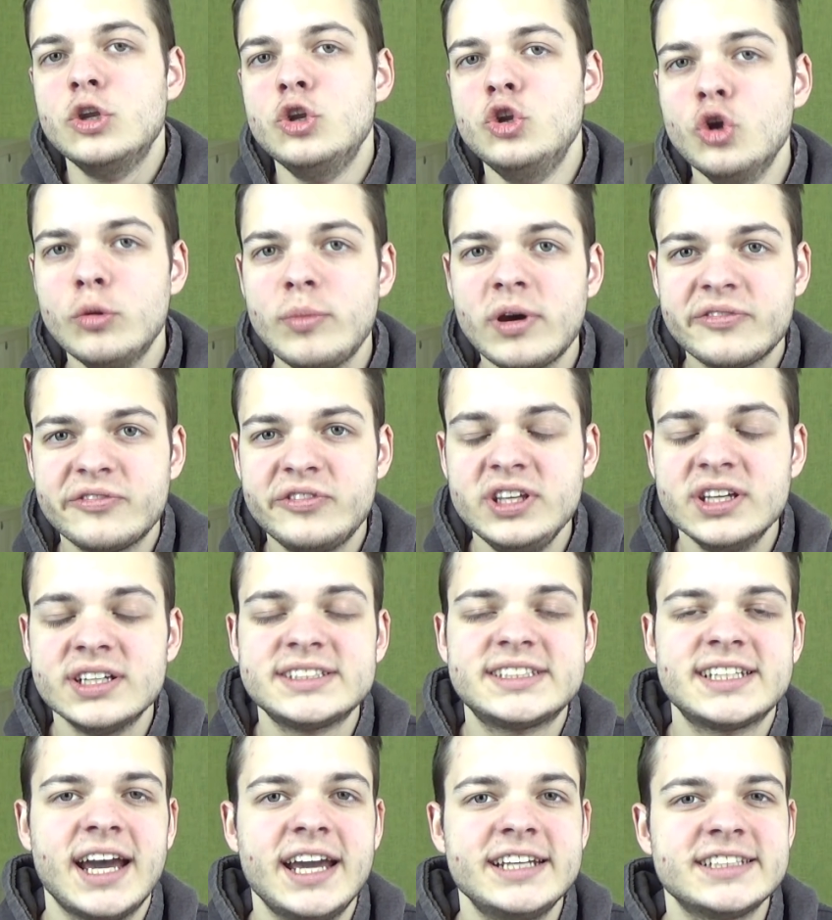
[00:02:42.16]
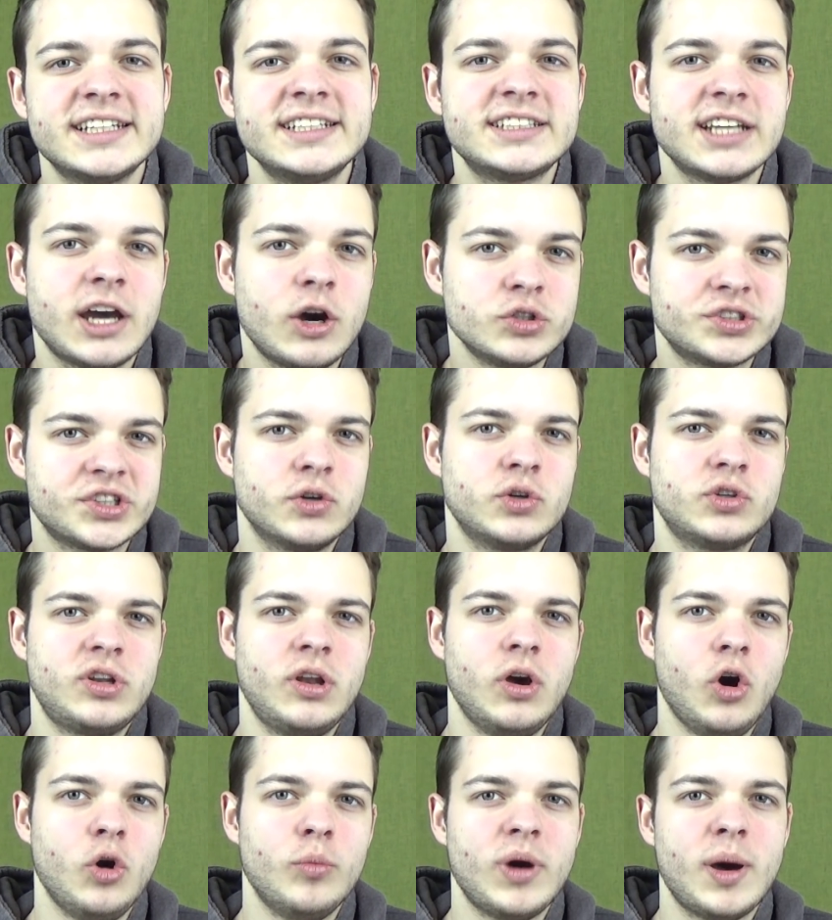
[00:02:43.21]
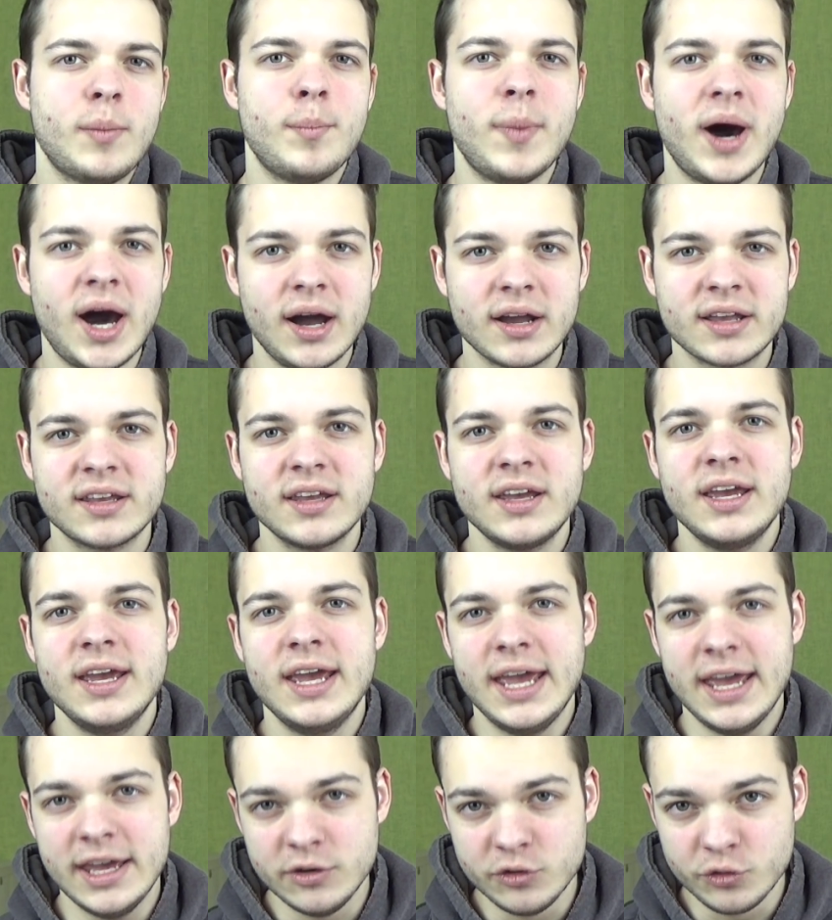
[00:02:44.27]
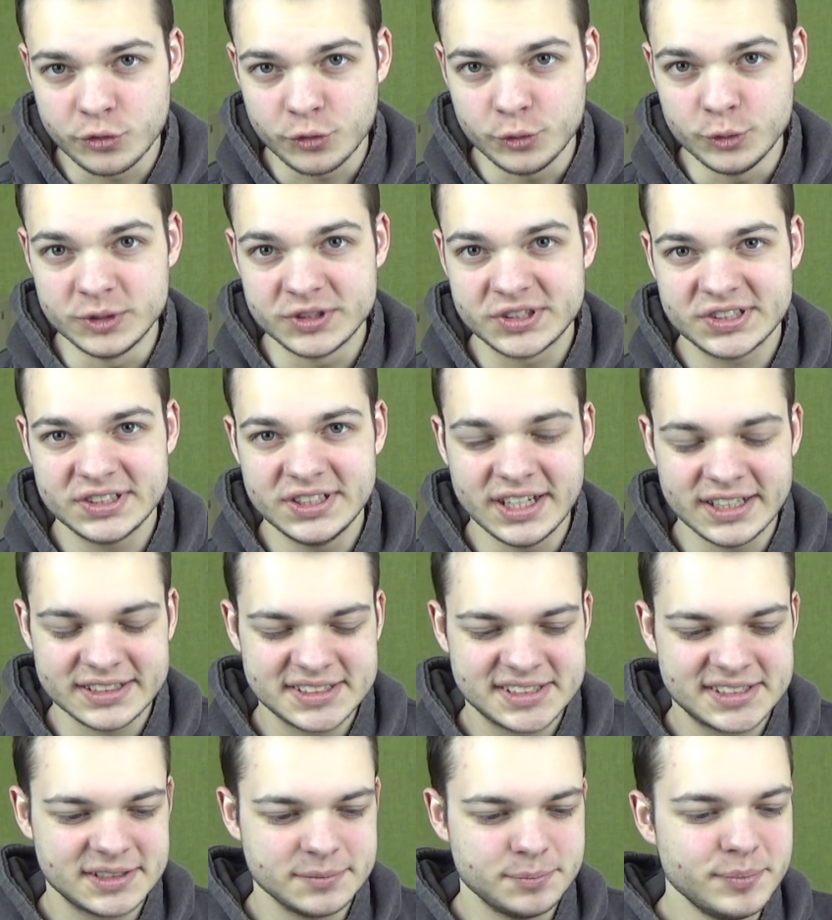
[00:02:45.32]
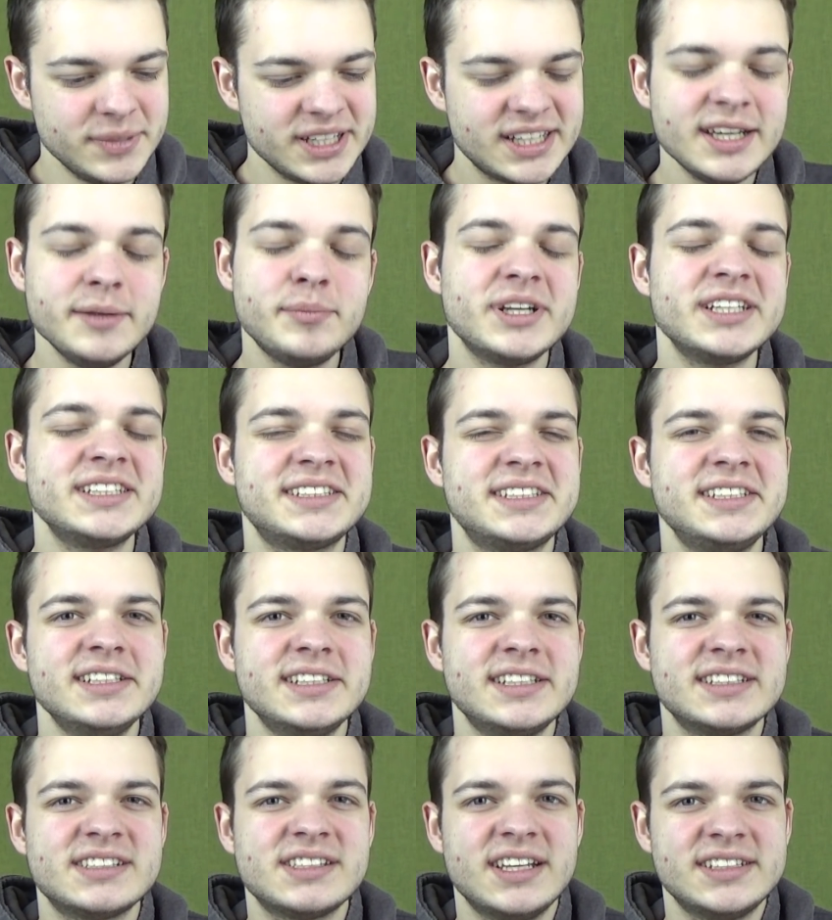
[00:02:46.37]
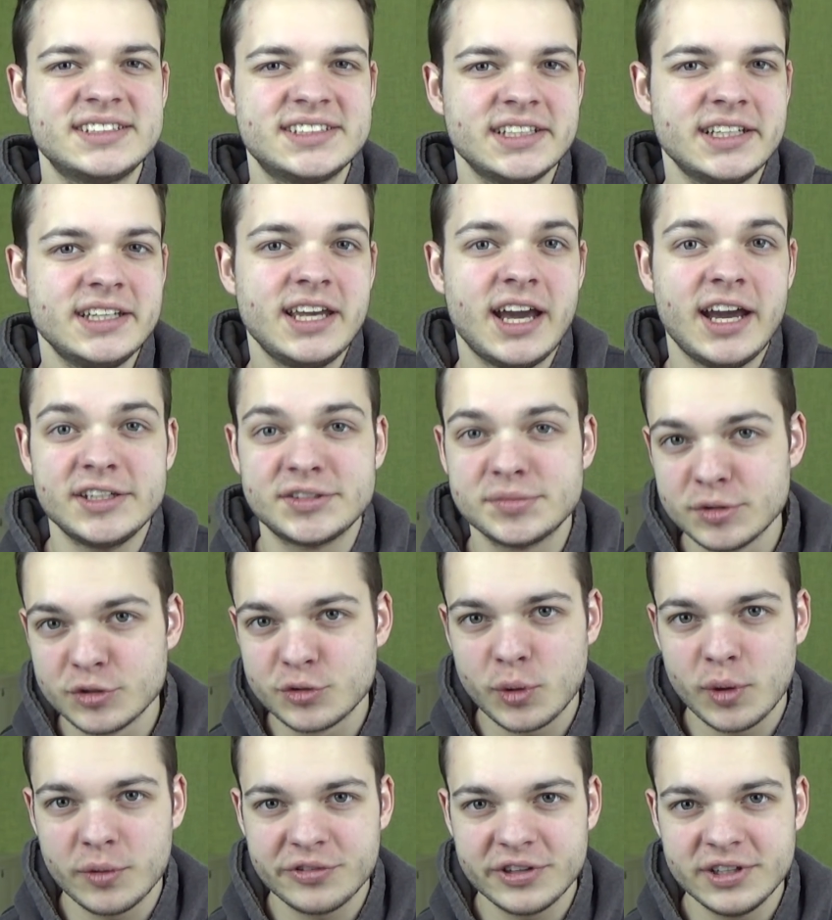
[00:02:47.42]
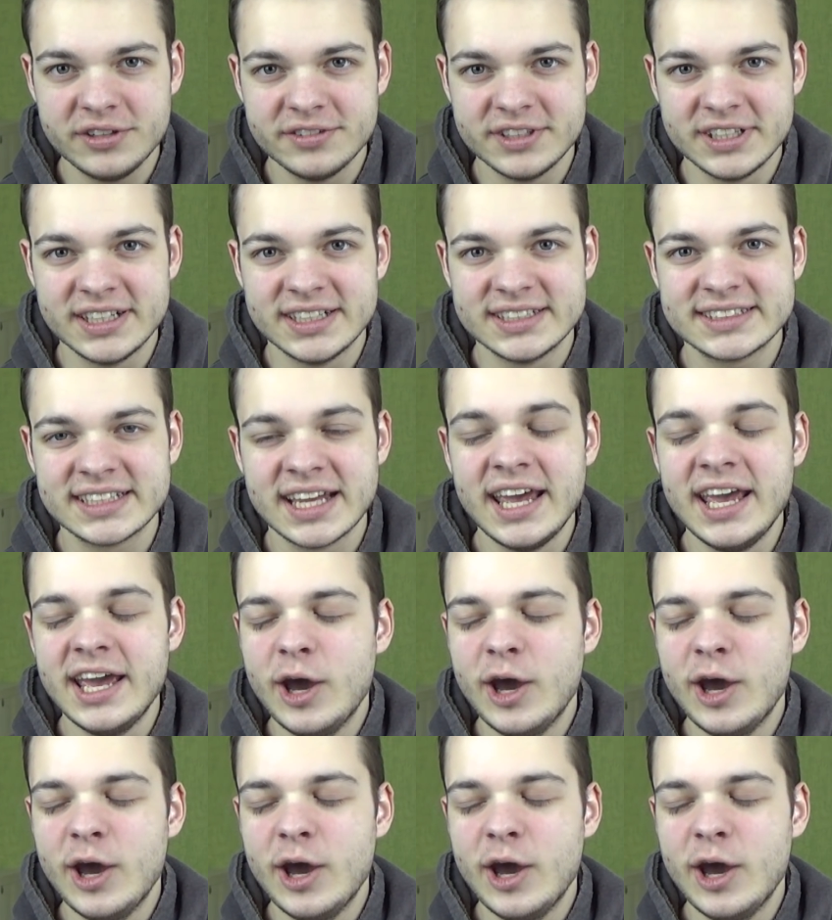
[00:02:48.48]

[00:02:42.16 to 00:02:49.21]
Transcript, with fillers: Nummer 4, Tight End aus Oklahoma, Mark Andrews. Das Mitlieblingsziel des letztjährigen Heisman Trophy Gewinners.